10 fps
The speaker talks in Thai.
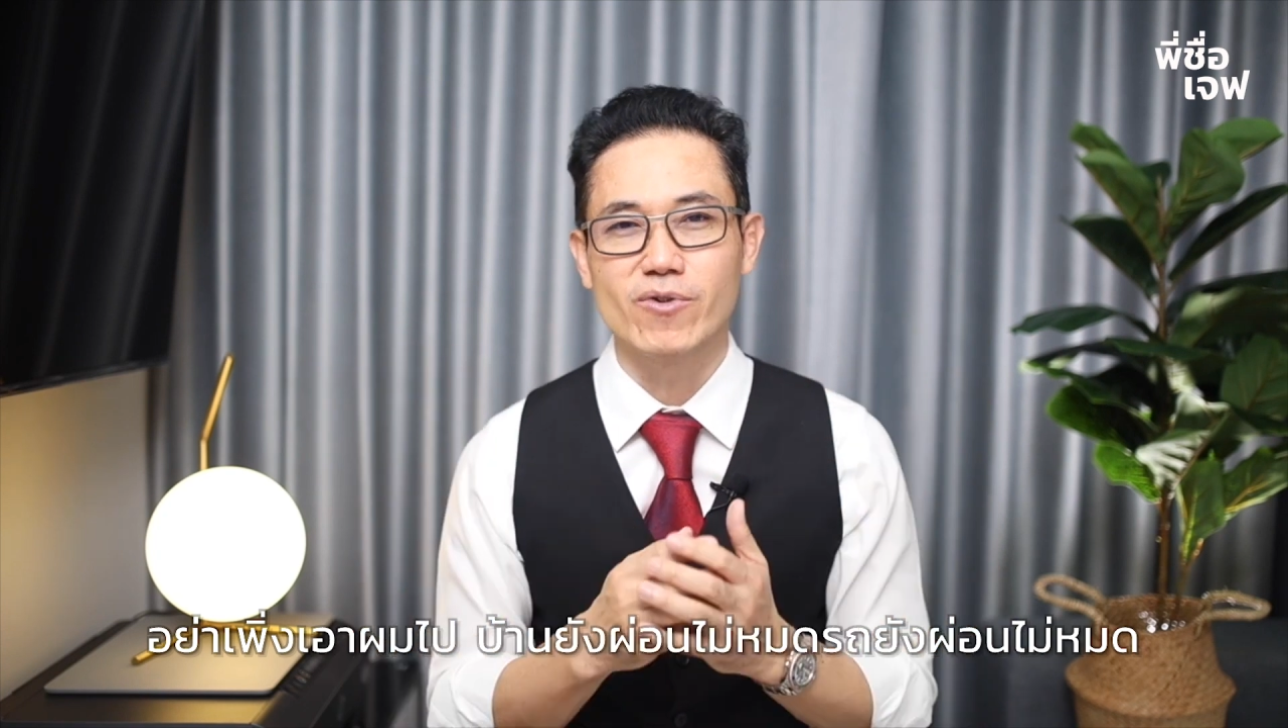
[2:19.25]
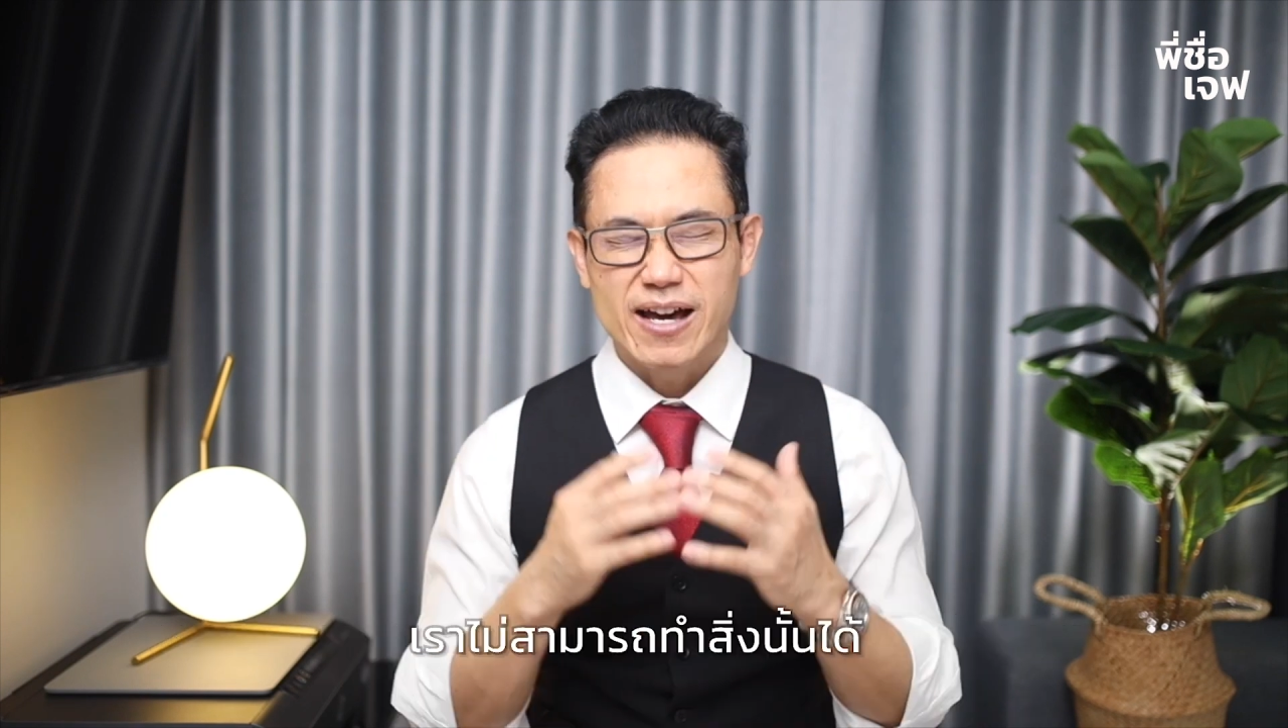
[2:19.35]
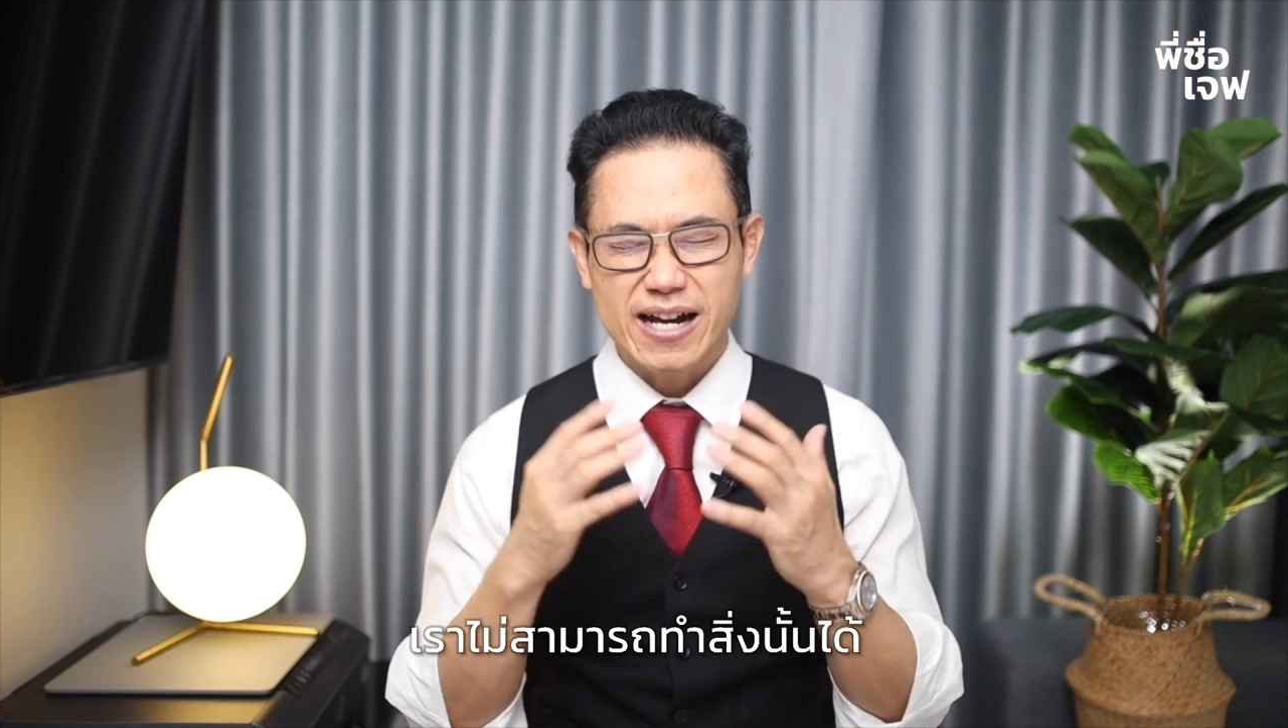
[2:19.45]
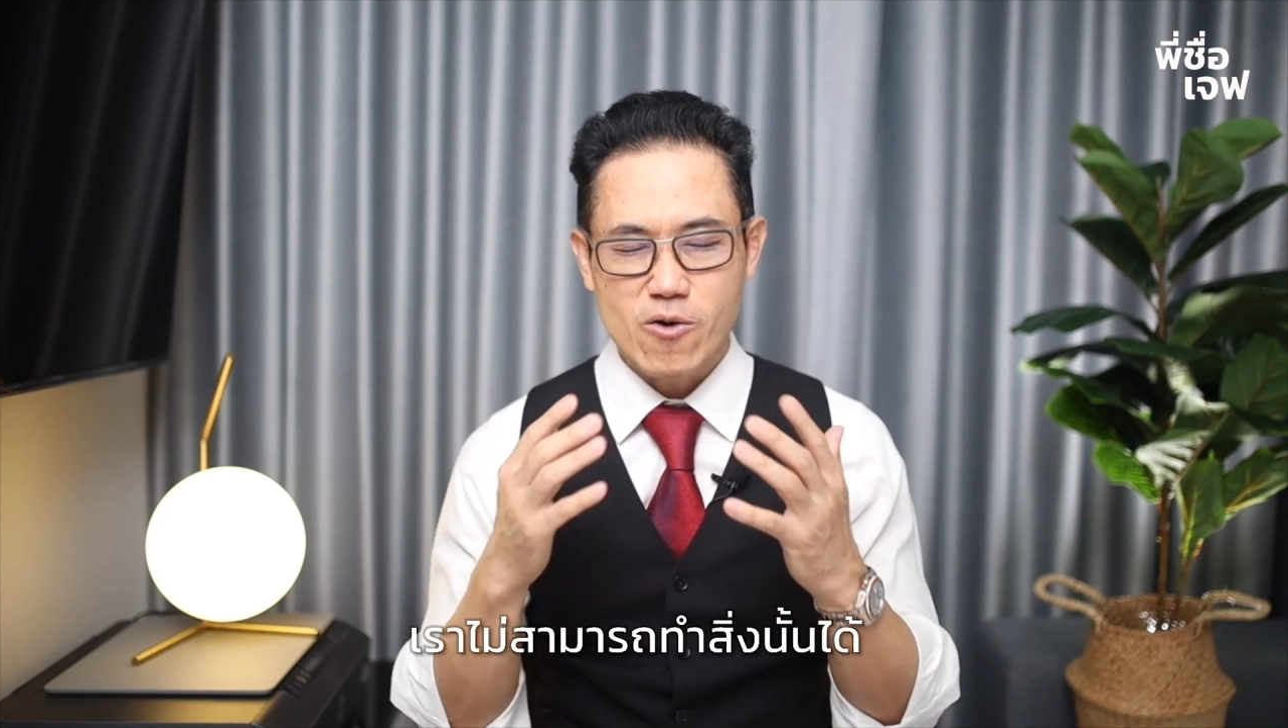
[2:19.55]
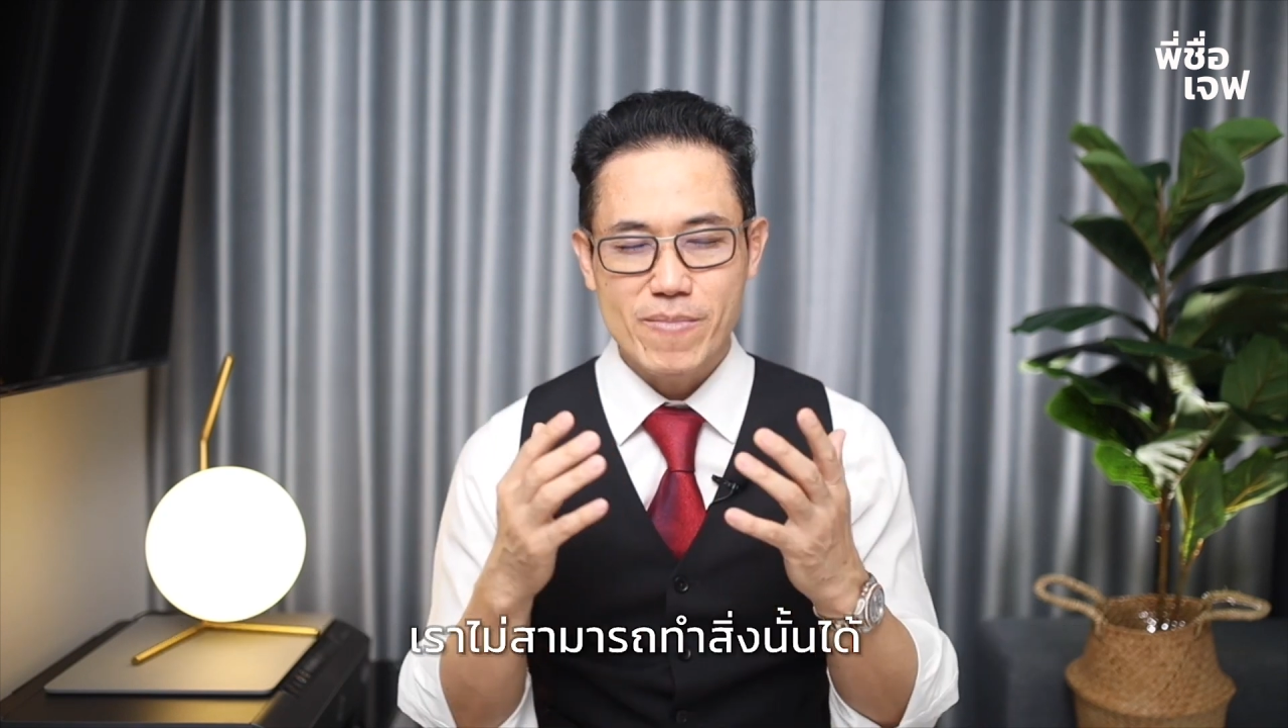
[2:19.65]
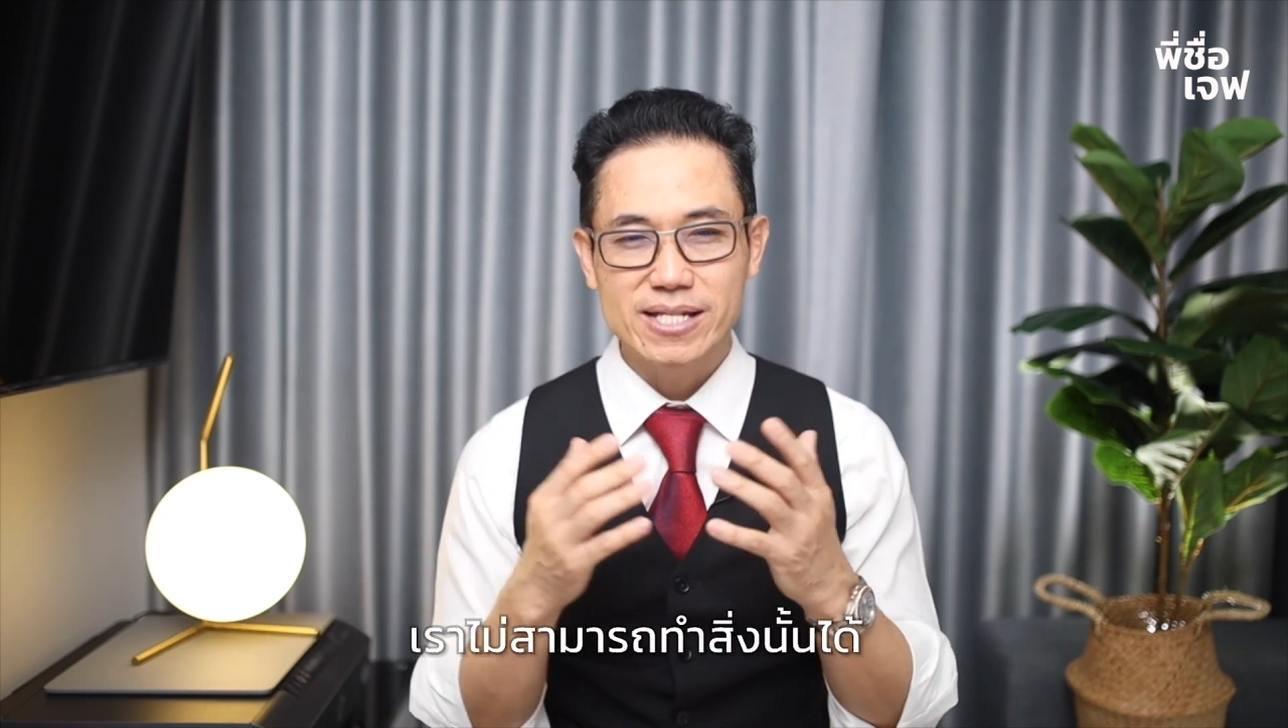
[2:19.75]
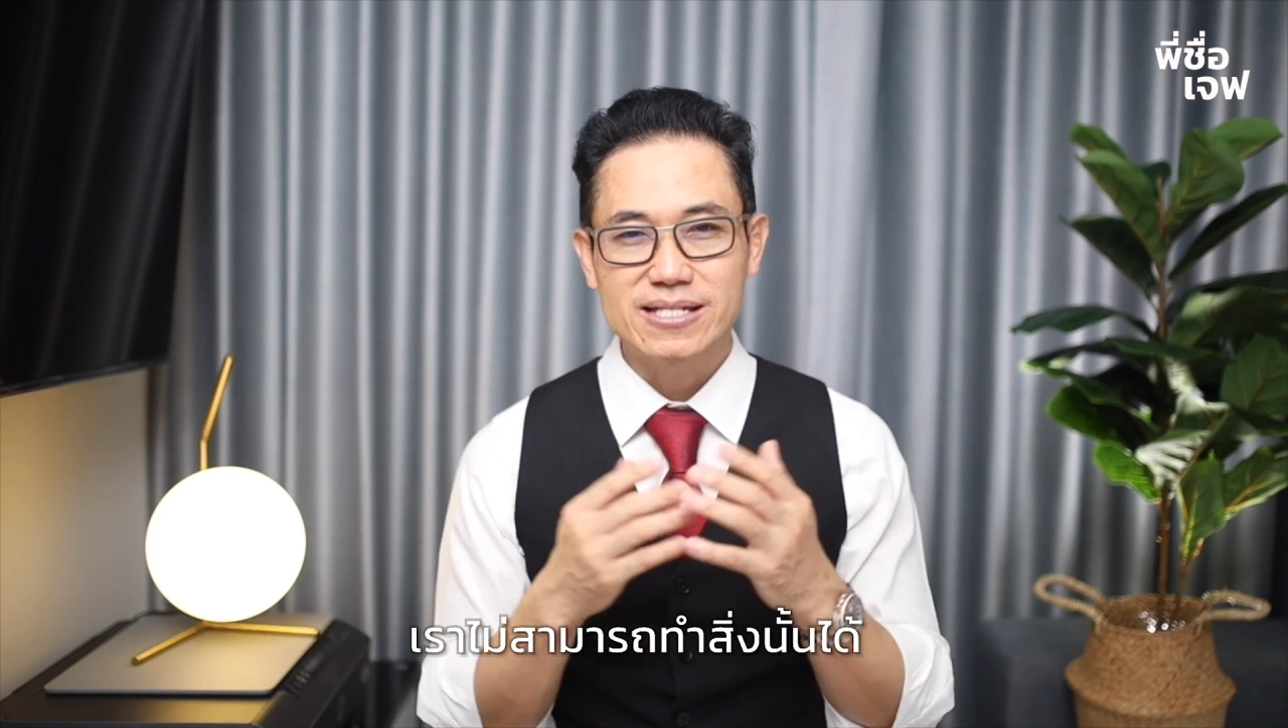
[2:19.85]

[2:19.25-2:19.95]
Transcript: หมด เราไม่